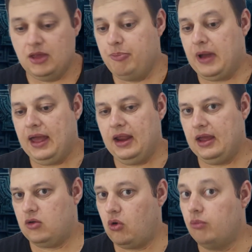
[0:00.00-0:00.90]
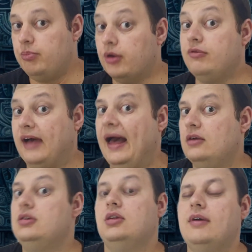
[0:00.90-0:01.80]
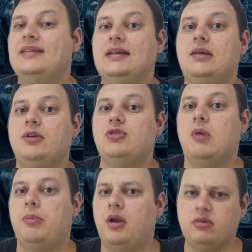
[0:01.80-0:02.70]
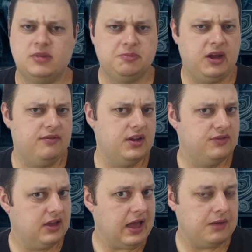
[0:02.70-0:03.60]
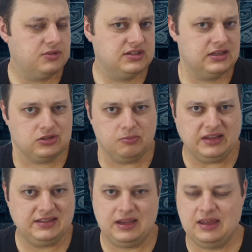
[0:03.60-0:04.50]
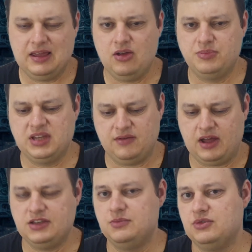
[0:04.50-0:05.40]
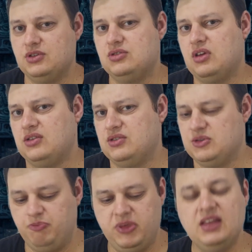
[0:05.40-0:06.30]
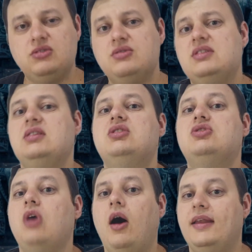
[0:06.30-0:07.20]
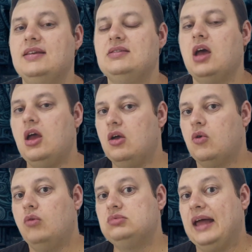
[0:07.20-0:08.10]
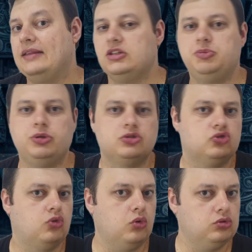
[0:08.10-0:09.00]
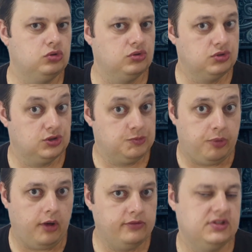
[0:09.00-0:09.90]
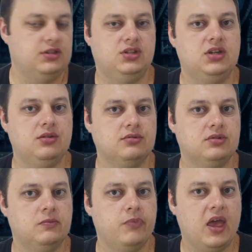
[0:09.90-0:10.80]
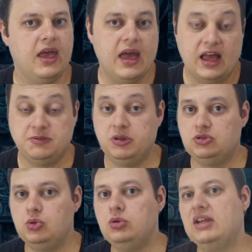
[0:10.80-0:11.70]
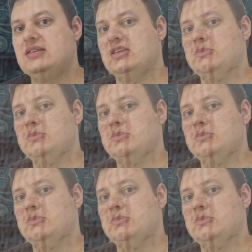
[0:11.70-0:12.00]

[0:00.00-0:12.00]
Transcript: E para comprovar, o que não é exatamente uma prova, mas para verificarmos isso, bastaria que observássemos os nossos mitos e histórias contadas por todos os povos antigos as pinturas